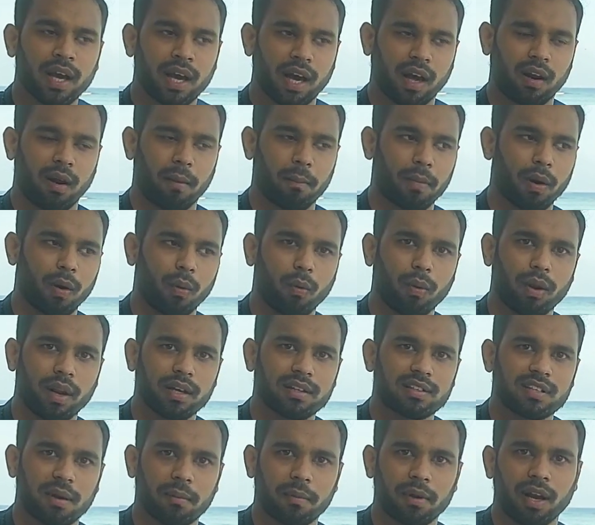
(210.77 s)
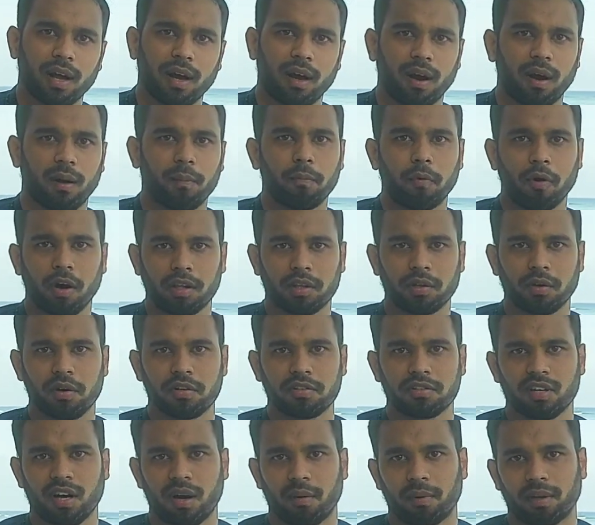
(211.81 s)
কারণ আমরা অনেক ঝামেলা পোহাতে
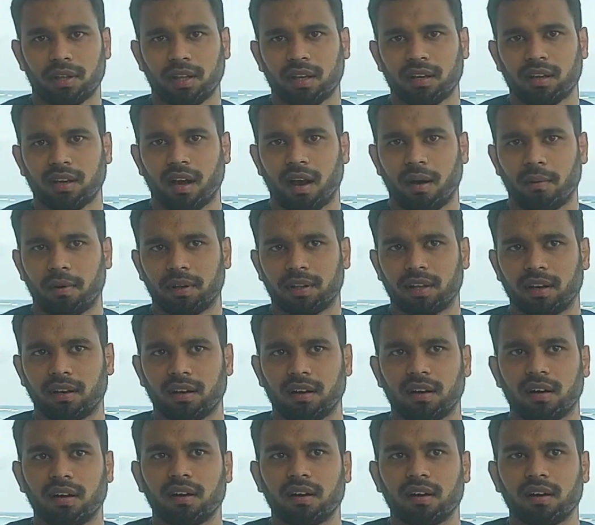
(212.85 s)
হয়েছে আমাদেরকে আমাদের